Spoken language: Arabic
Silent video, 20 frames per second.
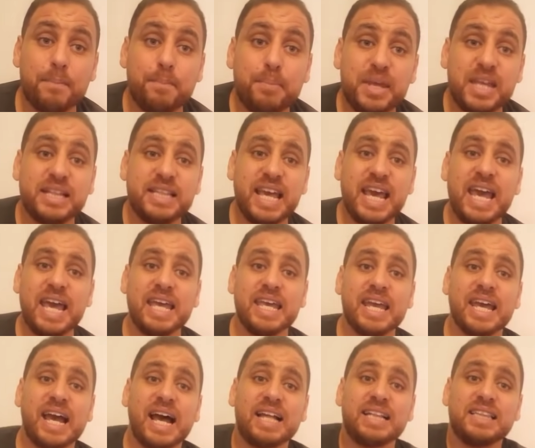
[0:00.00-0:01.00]

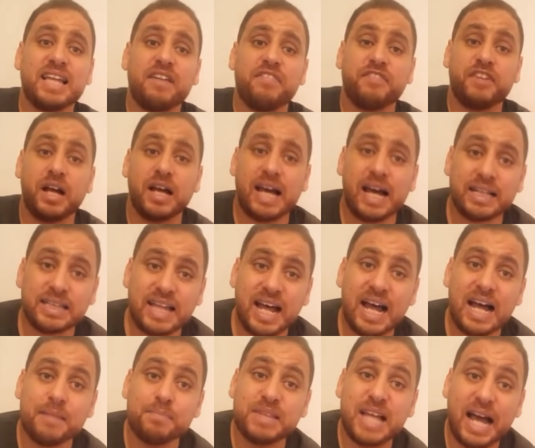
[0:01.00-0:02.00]
بدائي خطأ خطأ
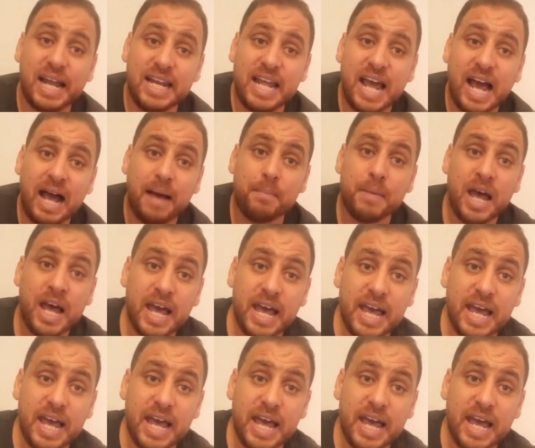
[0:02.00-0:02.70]
لا نتاع لاعب